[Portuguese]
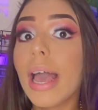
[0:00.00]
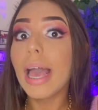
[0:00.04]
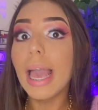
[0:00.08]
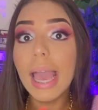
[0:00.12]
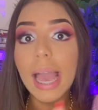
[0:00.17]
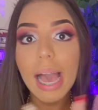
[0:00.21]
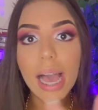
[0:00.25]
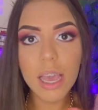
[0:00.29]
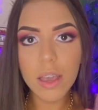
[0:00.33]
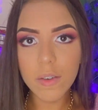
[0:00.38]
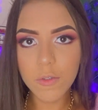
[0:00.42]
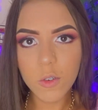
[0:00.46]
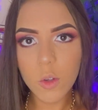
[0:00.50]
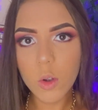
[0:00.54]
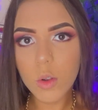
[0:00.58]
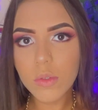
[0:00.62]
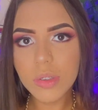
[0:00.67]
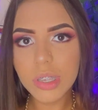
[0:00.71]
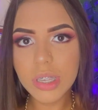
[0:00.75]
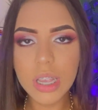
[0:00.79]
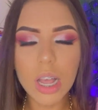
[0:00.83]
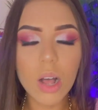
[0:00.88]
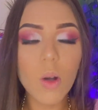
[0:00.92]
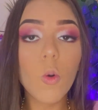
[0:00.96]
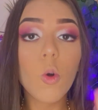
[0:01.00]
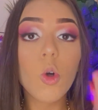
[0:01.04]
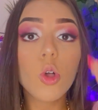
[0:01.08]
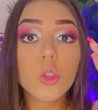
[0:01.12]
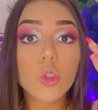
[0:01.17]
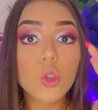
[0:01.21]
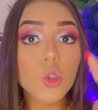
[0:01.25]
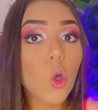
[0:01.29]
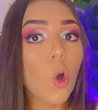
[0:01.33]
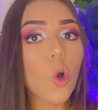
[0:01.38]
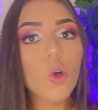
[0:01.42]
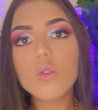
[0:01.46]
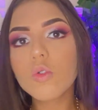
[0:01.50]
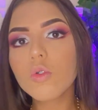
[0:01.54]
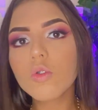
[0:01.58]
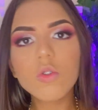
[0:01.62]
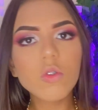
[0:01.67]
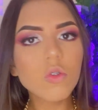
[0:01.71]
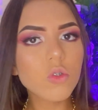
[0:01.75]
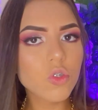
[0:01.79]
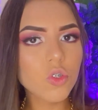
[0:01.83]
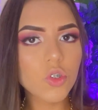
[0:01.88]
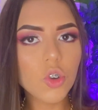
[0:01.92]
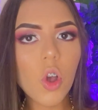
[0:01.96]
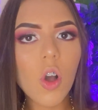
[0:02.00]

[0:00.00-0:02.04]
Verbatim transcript: É a revolução. Todos os